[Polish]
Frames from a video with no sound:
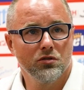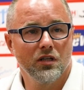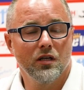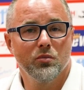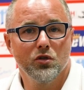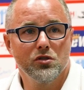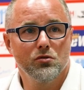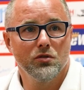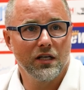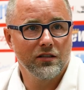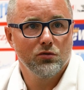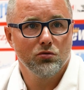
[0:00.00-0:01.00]
na boisku
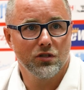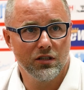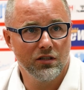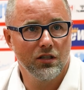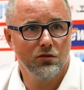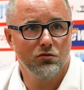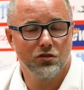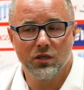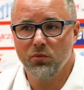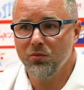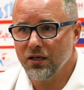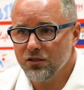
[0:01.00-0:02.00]
jak najdłużej i tej
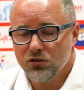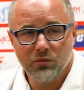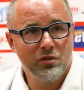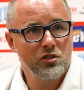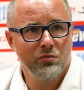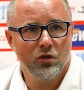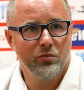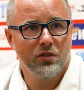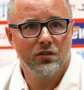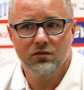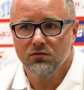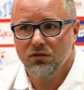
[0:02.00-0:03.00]
drużynie pomagać, tak będziemy
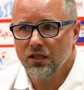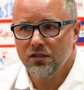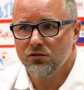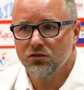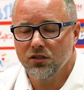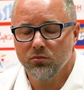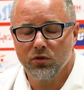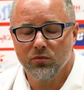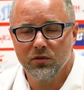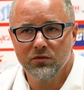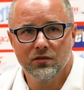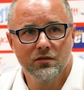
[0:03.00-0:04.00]
robili. Dla nas to żaden problem.